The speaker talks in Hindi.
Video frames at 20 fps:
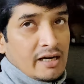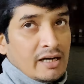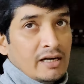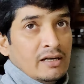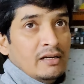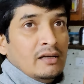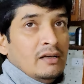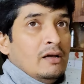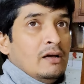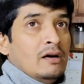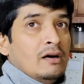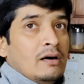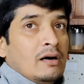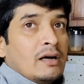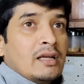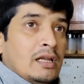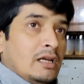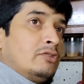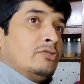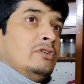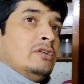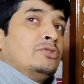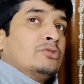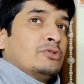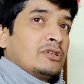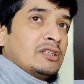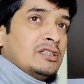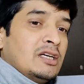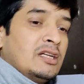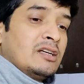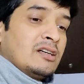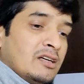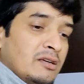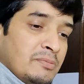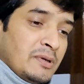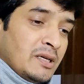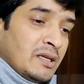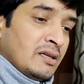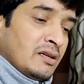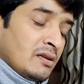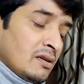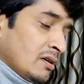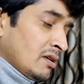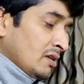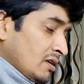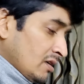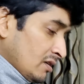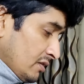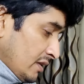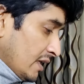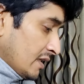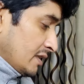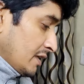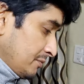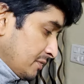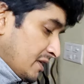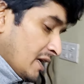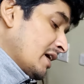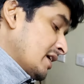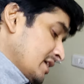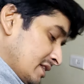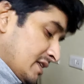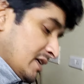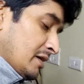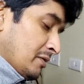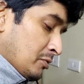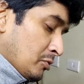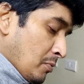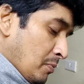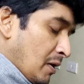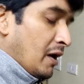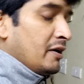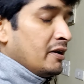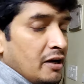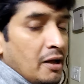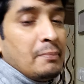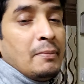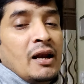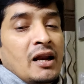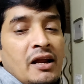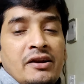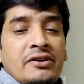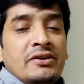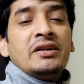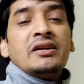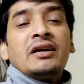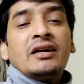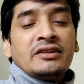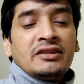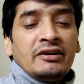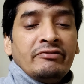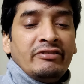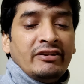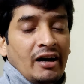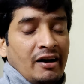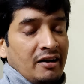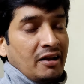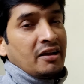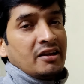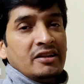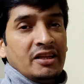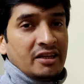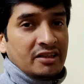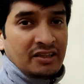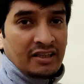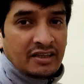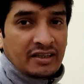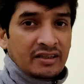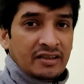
लेगा अकेले तो नहीं छोड़ के जा रहा घर पे देखते हैं अभी क्या करते हैं कोई प्लानिंग नहीं पहले एडिटिंग करते हैं फिर आगे की देखते